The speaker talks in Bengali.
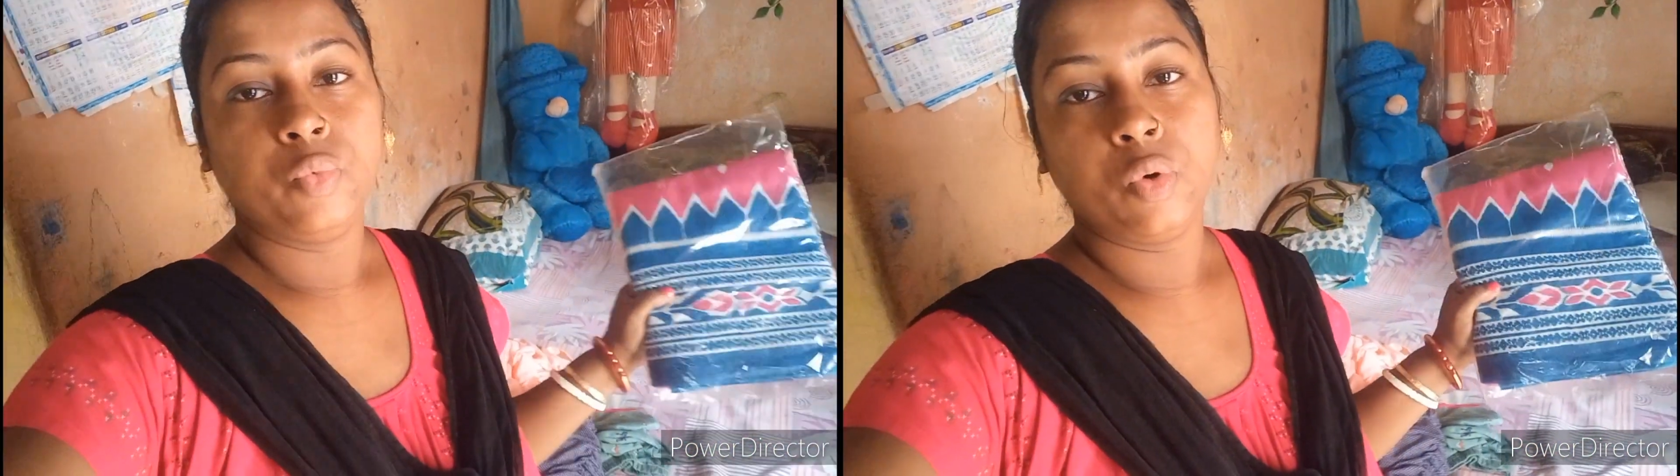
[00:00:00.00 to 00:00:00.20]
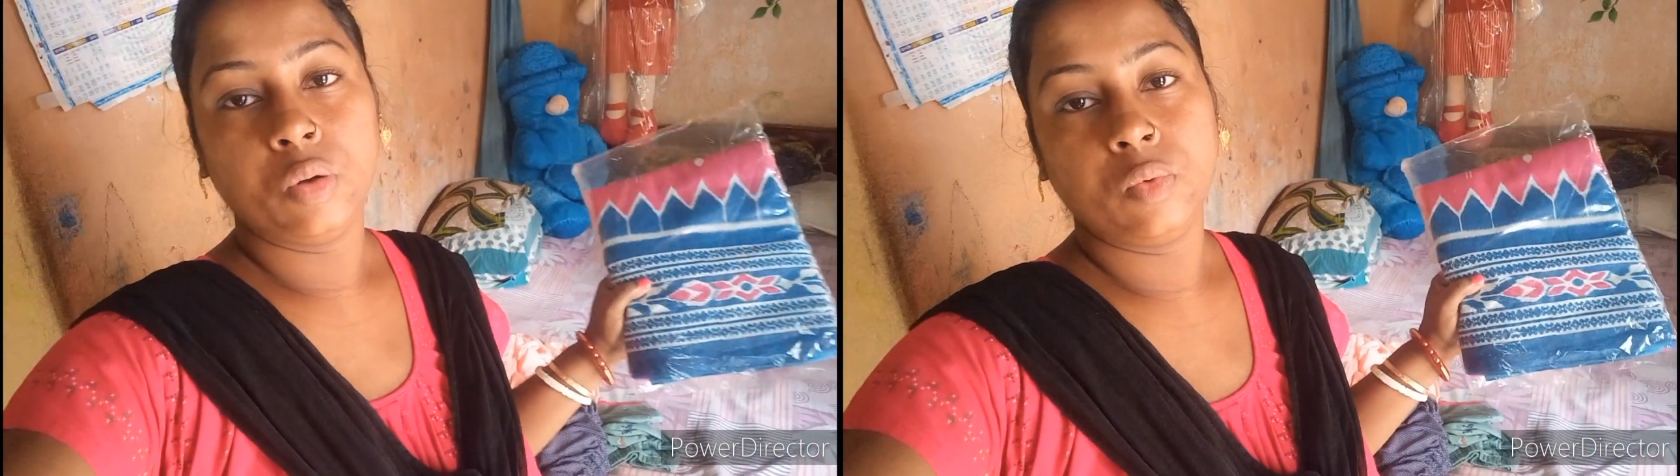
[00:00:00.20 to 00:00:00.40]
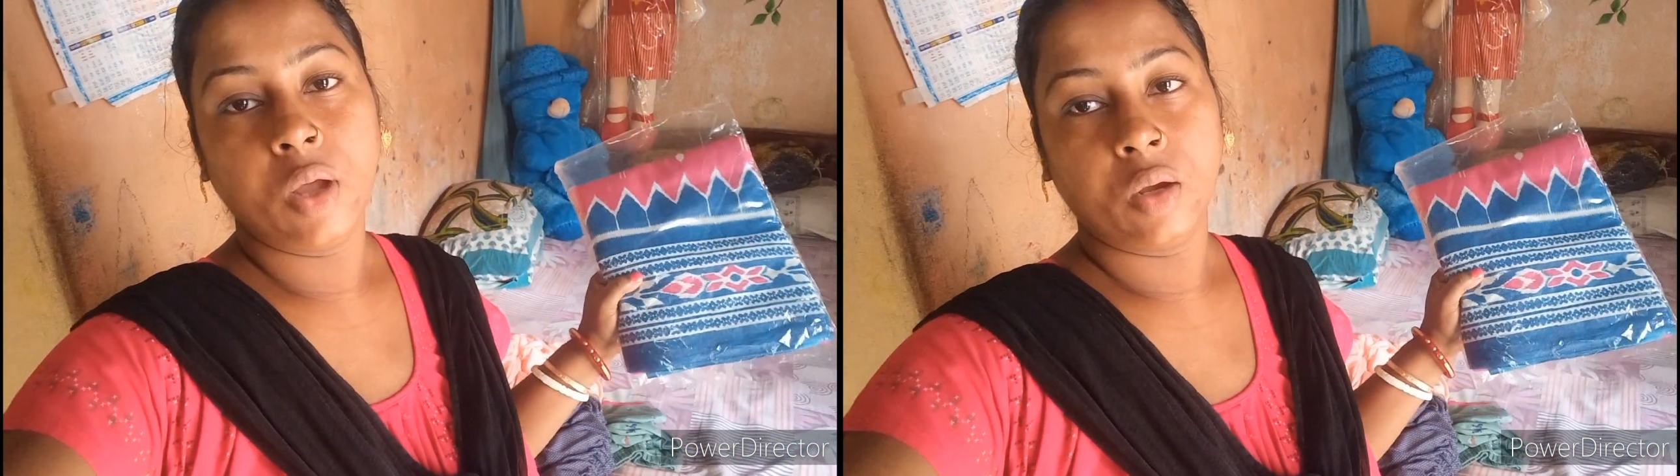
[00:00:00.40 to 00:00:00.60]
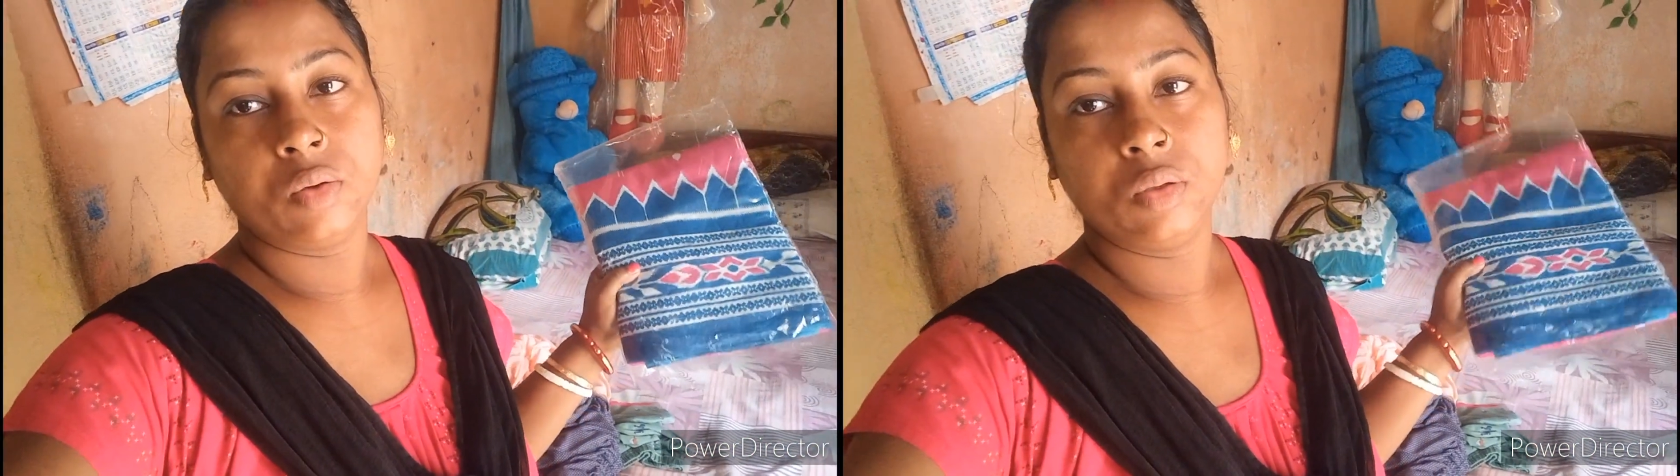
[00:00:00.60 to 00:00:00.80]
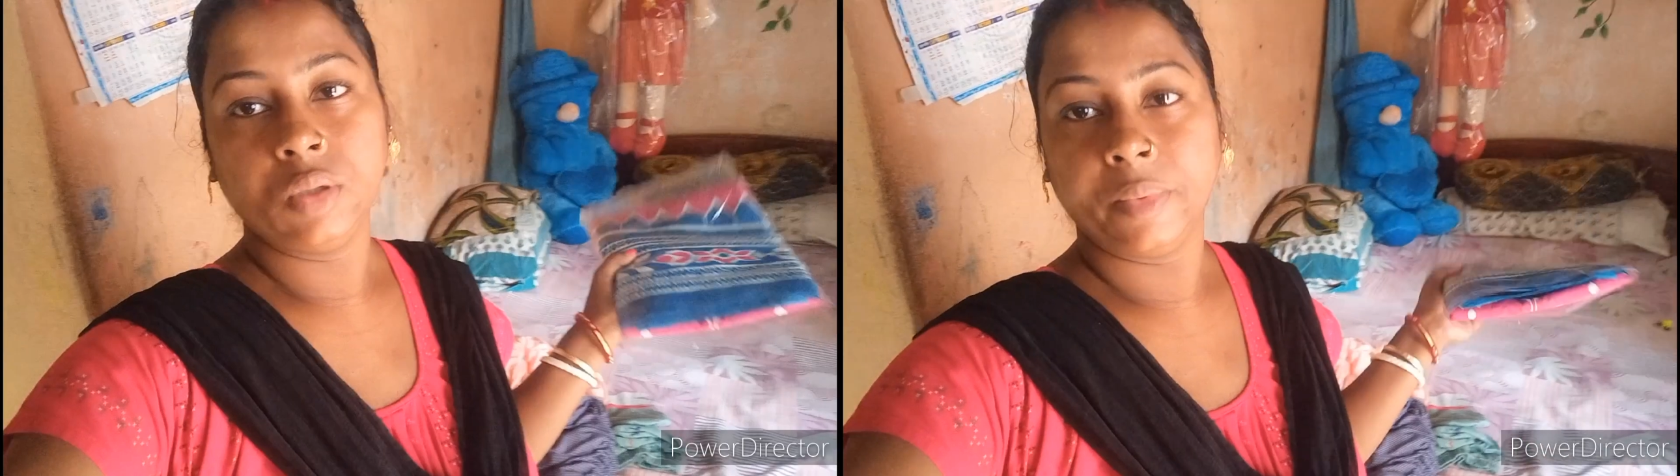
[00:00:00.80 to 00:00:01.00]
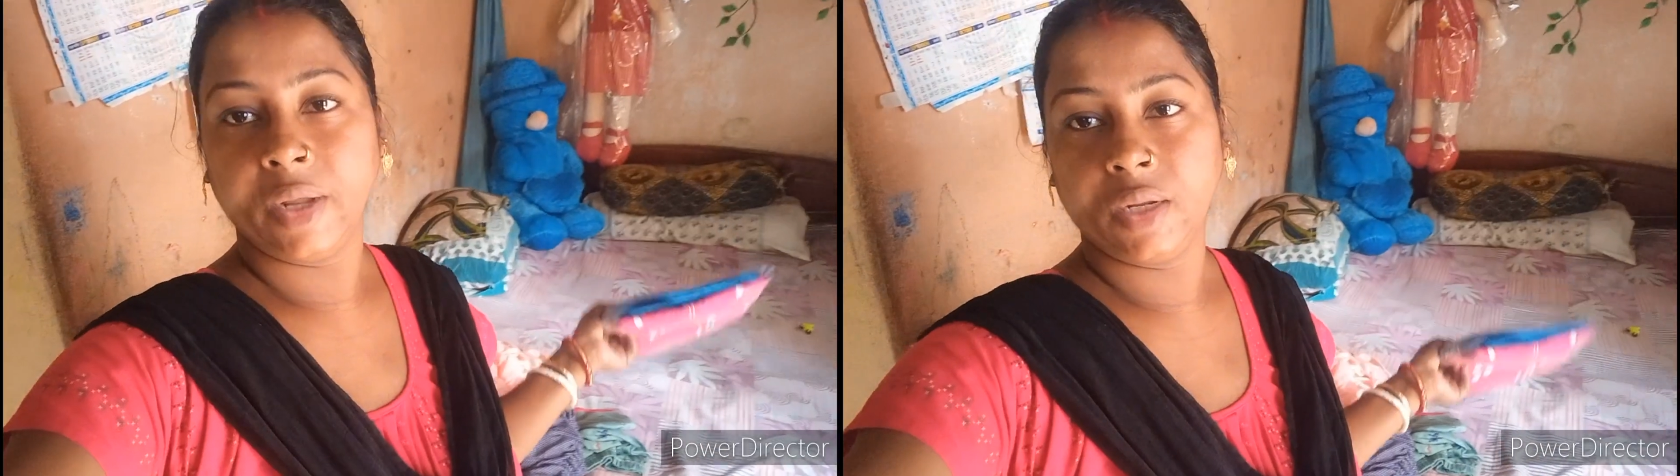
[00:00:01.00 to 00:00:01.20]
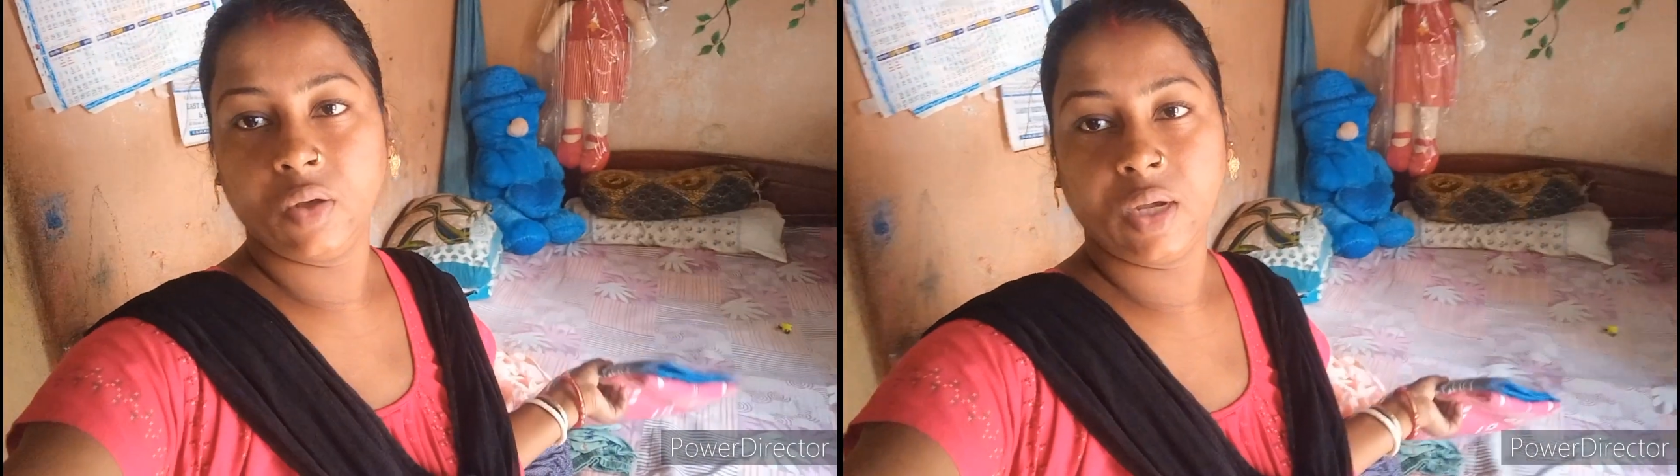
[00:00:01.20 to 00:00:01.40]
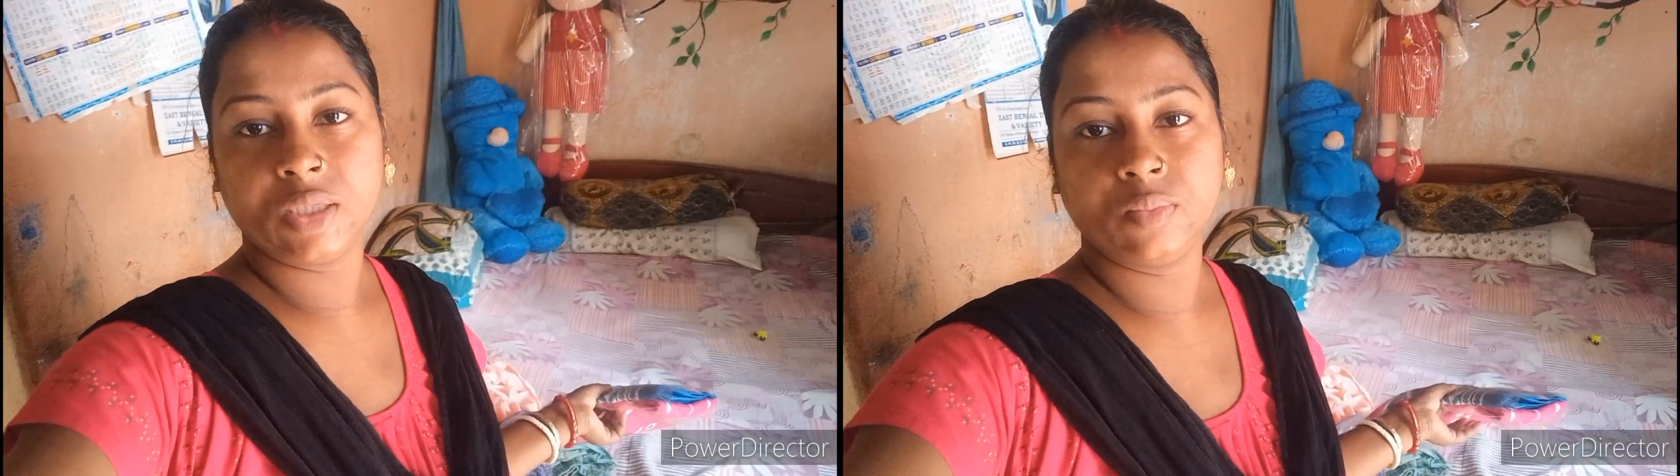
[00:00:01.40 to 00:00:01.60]
পরবো এখন আমি রেডি
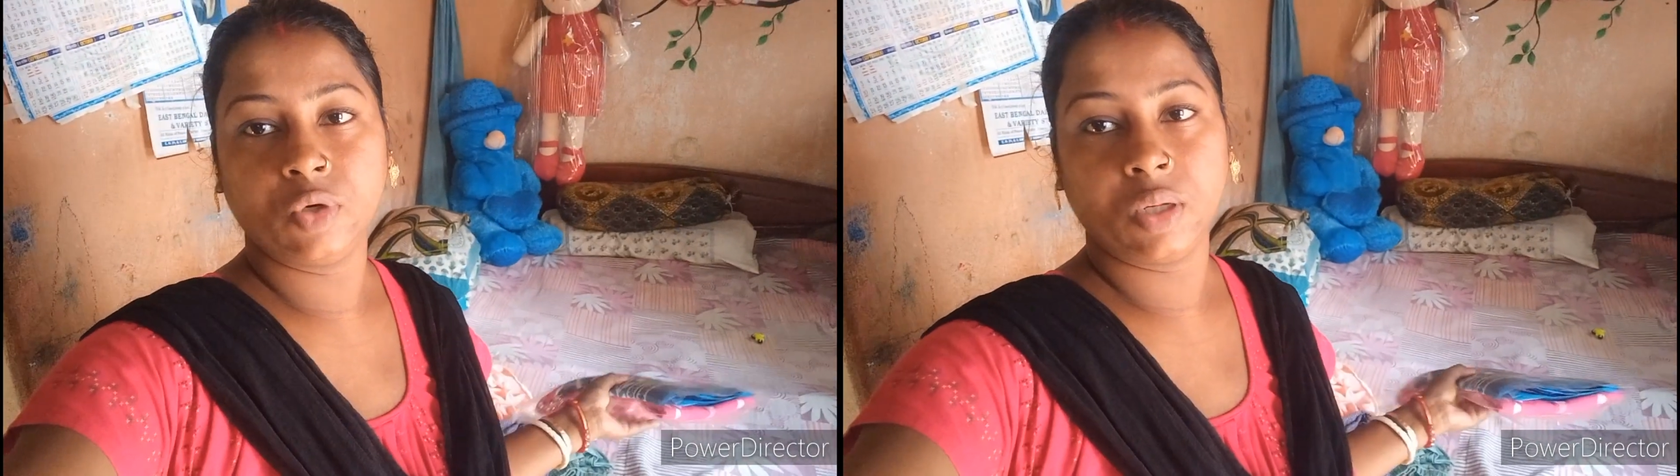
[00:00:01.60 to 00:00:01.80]
হয়ে গেছি